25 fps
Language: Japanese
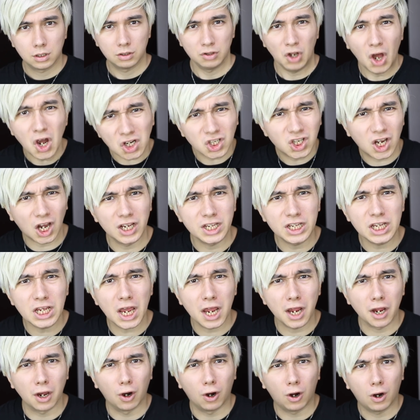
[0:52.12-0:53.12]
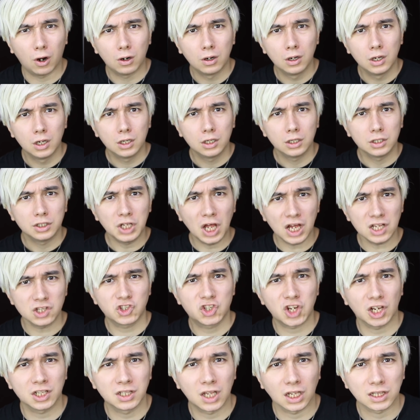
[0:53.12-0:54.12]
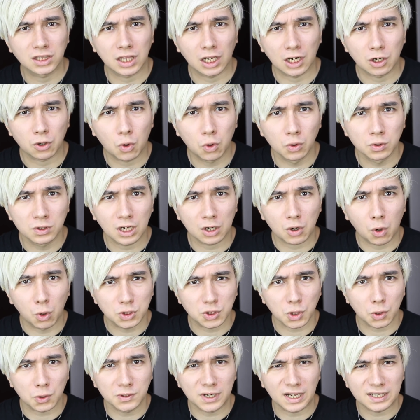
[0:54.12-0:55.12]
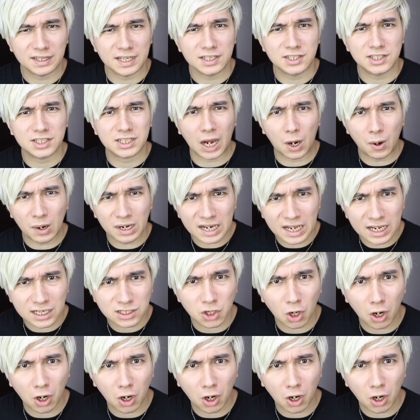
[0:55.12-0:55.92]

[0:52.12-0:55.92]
なんか言えよなんちゃんだったらこんな姑息な手使わねえ